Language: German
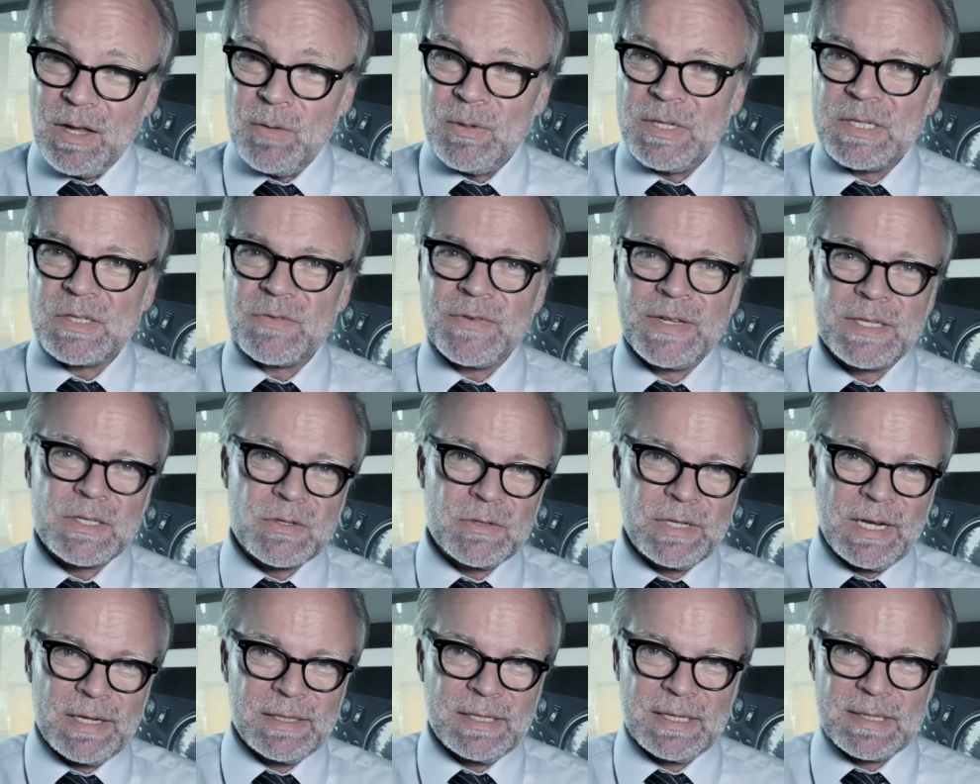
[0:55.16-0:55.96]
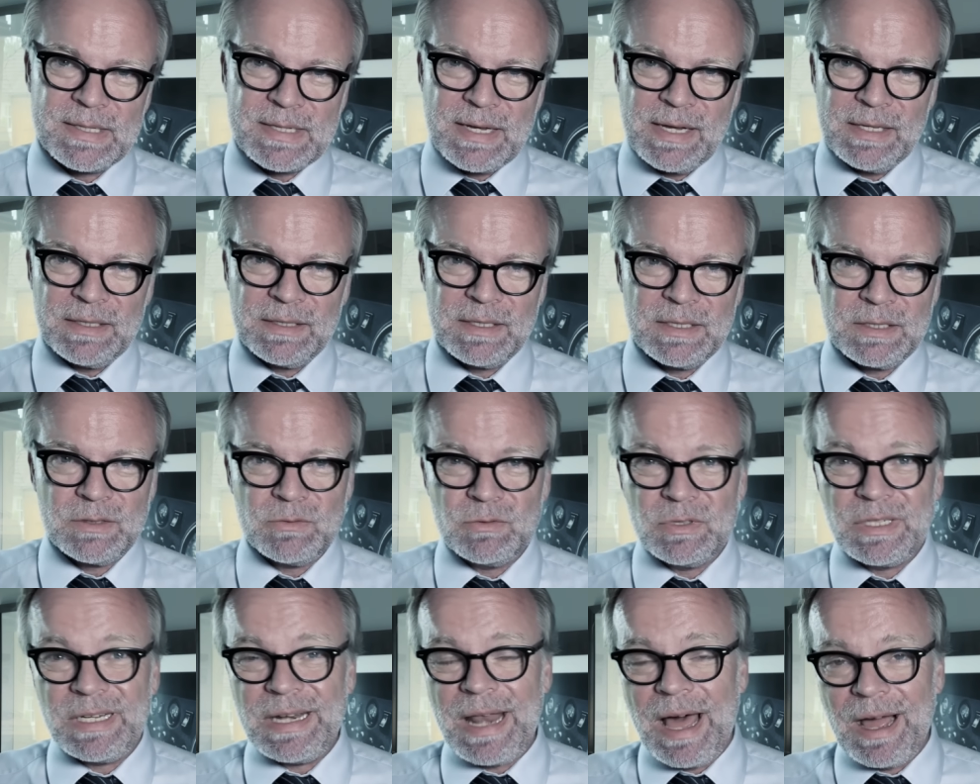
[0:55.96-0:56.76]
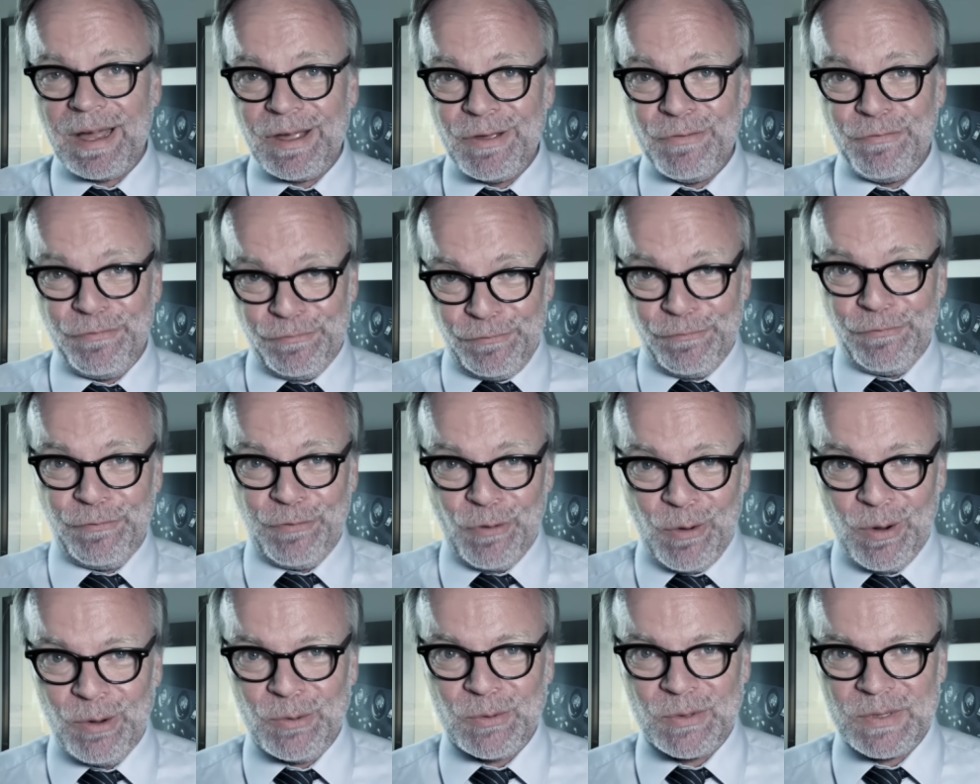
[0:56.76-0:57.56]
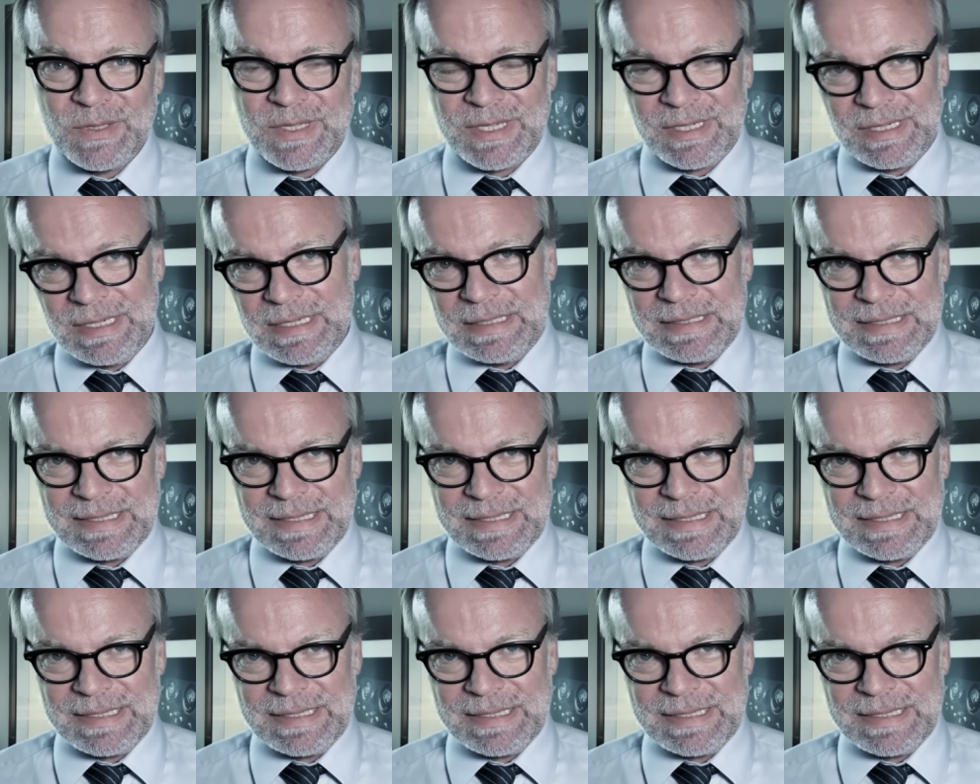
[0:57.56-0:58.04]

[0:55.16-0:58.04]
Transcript: Aber das war zu einer anderen Zeitrechnung, lange vor unserer